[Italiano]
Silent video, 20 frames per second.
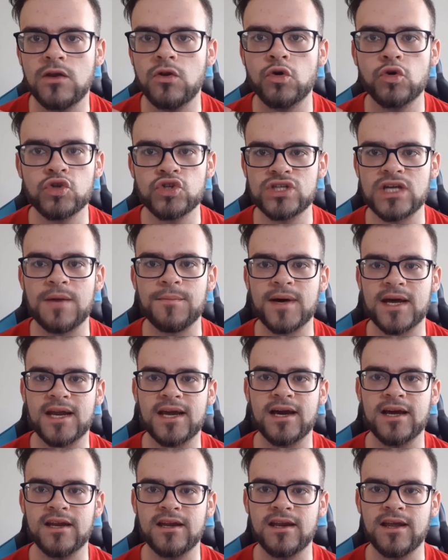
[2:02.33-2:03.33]
non sa
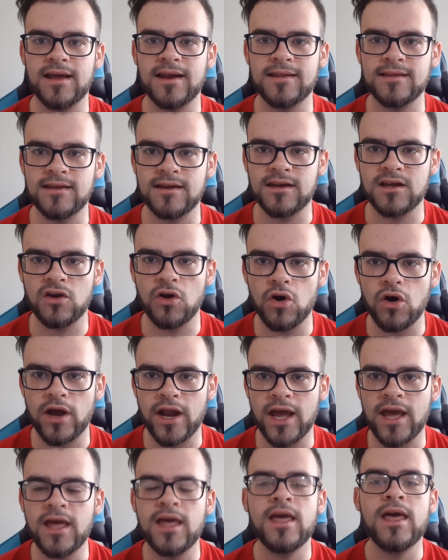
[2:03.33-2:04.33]
marcare in area di
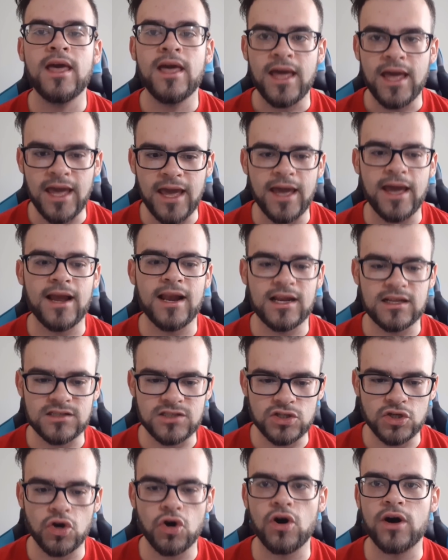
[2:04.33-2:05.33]
rigore e
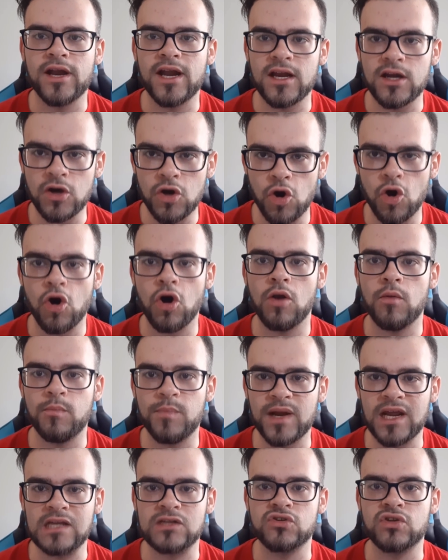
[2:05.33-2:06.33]
l'azione, il gol
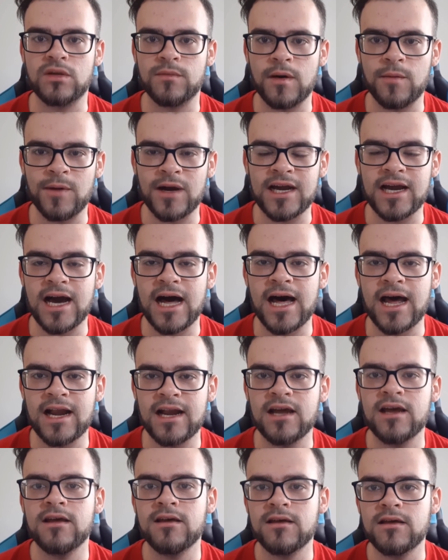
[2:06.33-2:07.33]
preso da
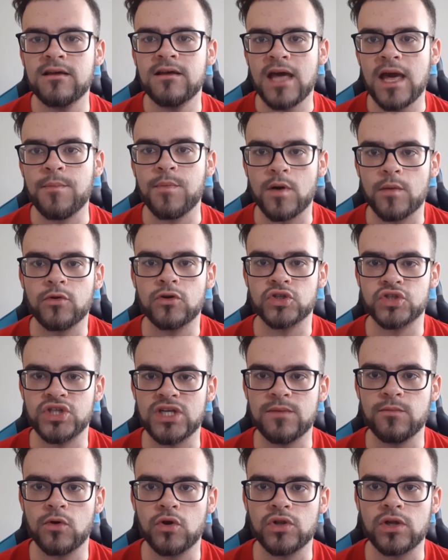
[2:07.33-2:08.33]
Babacar è proprio il
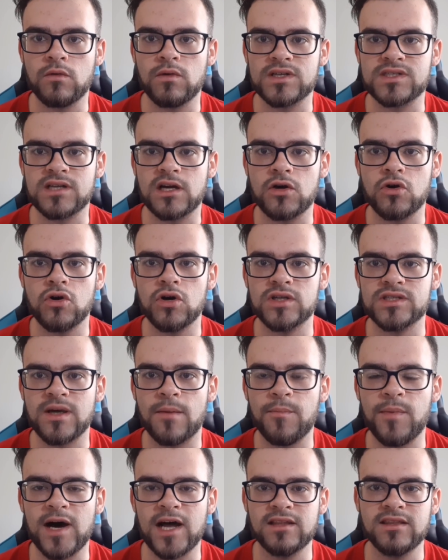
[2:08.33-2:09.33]
simbolo di questa cosa.
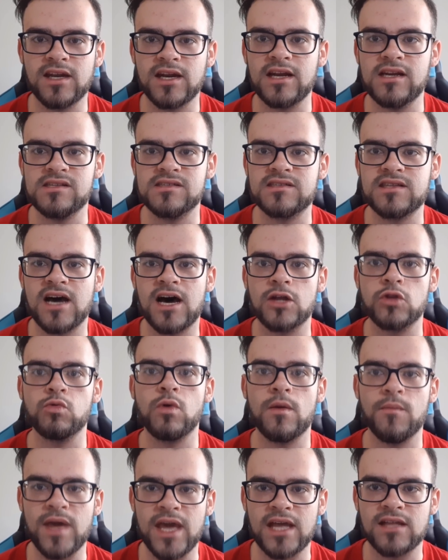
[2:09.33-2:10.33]
Patrick gli sta a
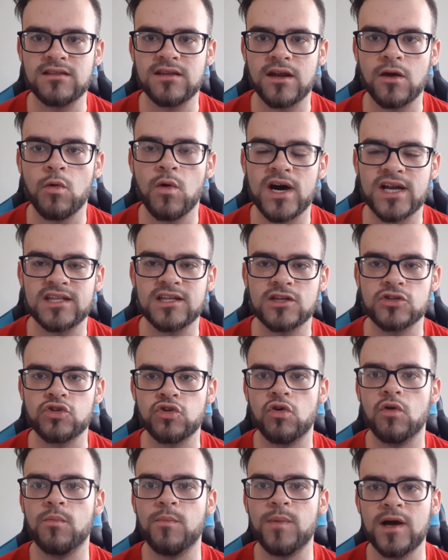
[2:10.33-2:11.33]
due metri, guarda
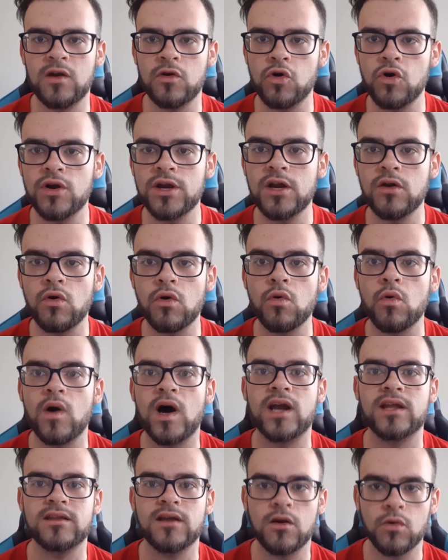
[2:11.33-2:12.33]
solo il pallone, non
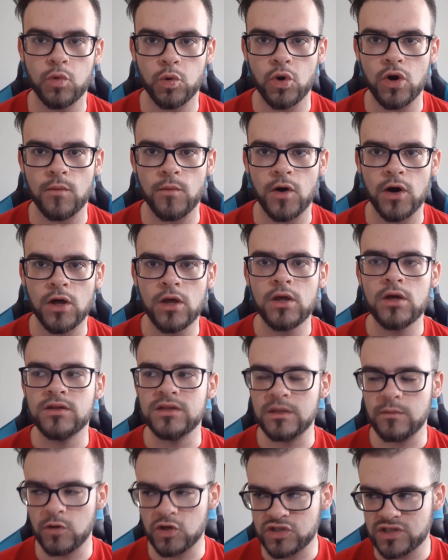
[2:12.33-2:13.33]
guarda l'uomo
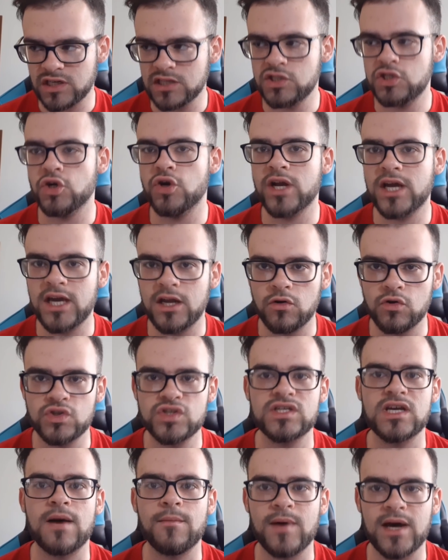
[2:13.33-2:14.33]
dimostrazione che non
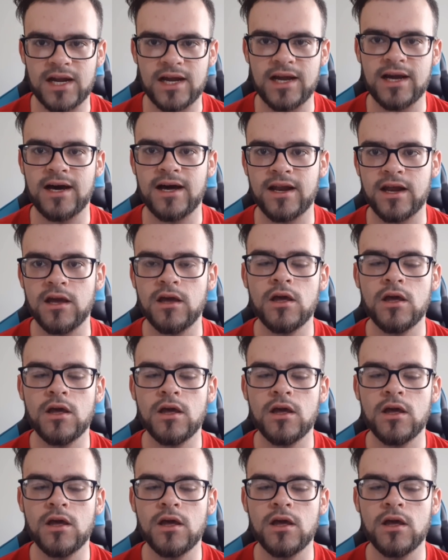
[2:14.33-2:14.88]
sa marcare.